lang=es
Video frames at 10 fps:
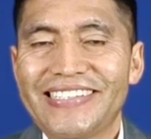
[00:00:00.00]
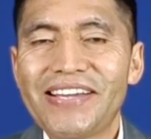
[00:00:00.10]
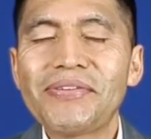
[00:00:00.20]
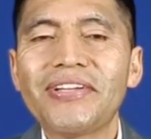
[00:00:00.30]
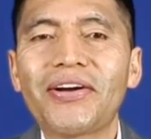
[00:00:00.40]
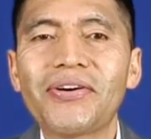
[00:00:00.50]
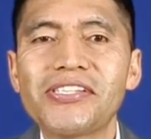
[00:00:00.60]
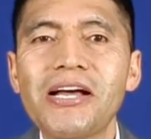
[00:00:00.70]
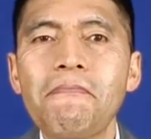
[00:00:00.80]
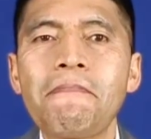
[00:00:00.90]
¿Sabes una
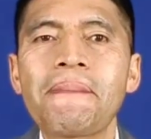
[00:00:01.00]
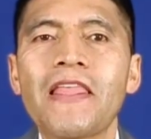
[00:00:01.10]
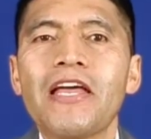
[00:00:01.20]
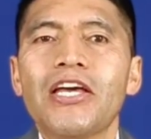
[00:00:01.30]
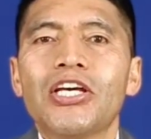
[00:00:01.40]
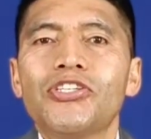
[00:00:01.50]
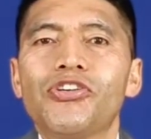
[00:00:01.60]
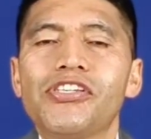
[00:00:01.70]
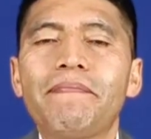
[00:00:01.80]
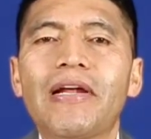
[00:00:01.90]
cosa?
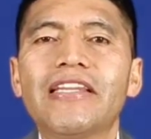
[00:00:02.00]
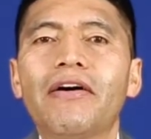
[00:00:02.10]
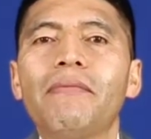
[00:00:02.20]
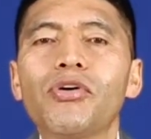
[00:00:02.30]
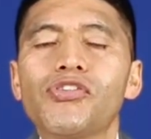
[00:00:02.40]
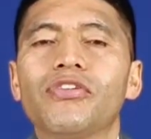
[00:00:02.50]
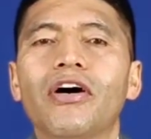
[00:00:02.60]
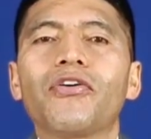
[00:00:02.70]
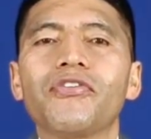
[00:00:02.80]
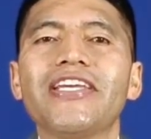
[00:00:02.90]
Yo siempre andaba
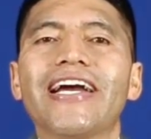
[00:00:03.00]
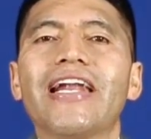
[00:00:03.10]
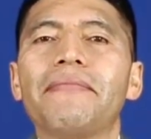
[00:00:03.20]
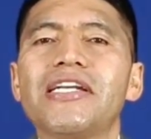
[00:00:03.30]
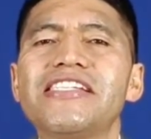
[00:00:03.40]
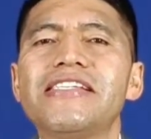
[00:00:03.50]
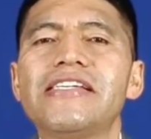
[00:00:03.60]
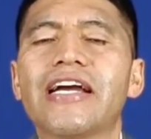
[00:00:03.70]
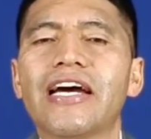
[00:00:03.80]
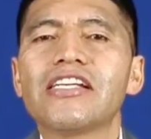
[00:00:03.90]
emocionado con llegar a ver
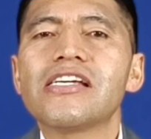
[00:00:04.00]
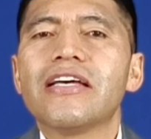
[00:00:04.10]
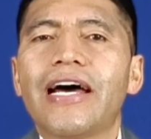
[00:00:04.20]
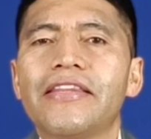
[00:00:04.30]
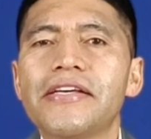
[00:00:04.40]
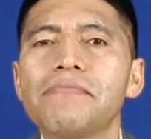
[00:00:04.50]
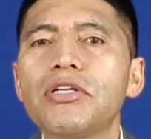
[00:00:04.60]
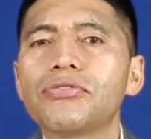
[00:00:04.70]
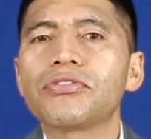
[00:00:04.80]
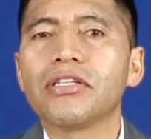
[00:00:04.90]
llegar a
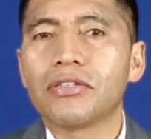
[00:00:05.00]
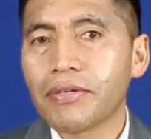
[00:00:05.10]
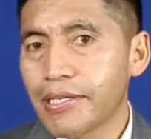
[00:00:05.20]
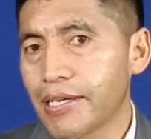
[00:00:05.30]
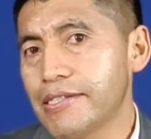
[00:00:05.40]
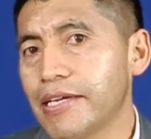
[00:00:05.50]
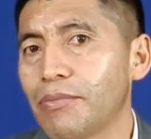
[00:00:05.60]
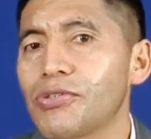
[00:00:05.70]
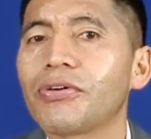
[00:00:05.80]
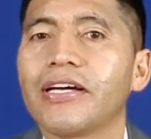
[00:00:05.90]
10.000 suscriptores en este
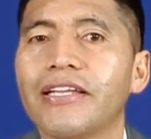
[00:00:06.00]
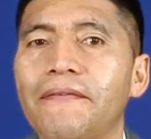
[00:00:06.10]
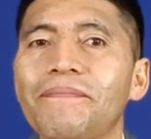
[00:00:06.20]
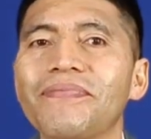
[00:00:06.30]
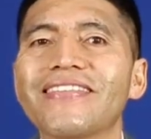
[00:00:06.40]
hermoso canal.